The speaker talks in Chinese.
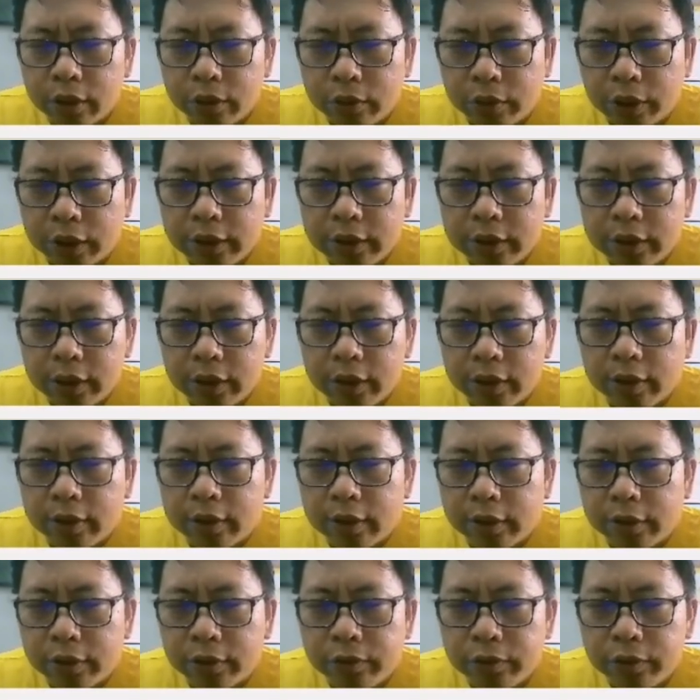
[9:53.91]
原籍，
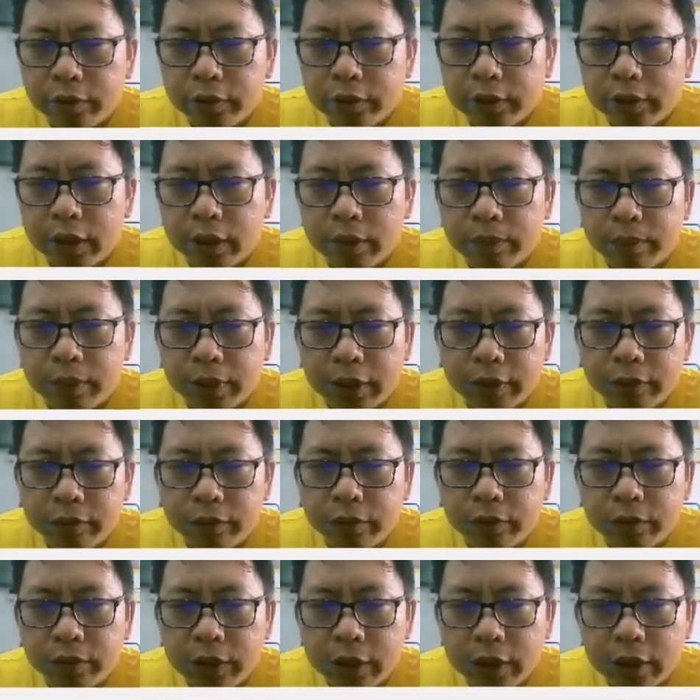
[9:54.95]
修复及平
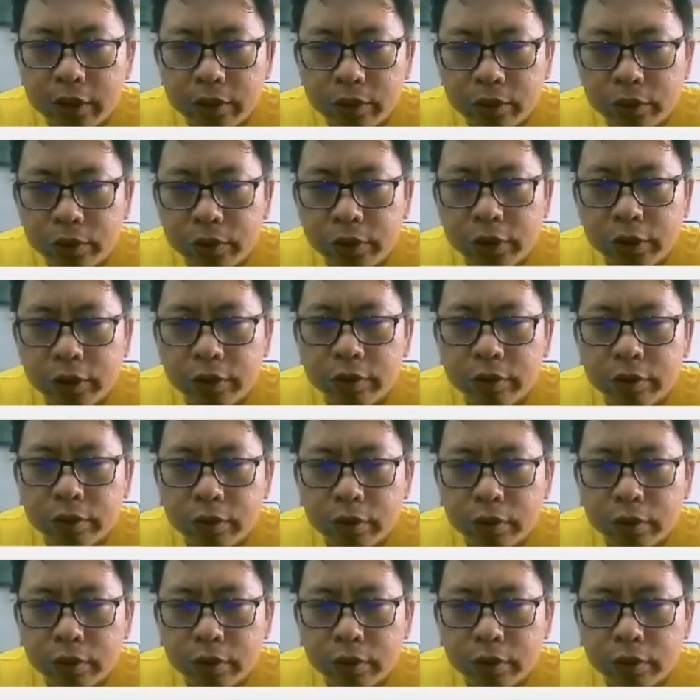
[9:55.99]
复，利无咎。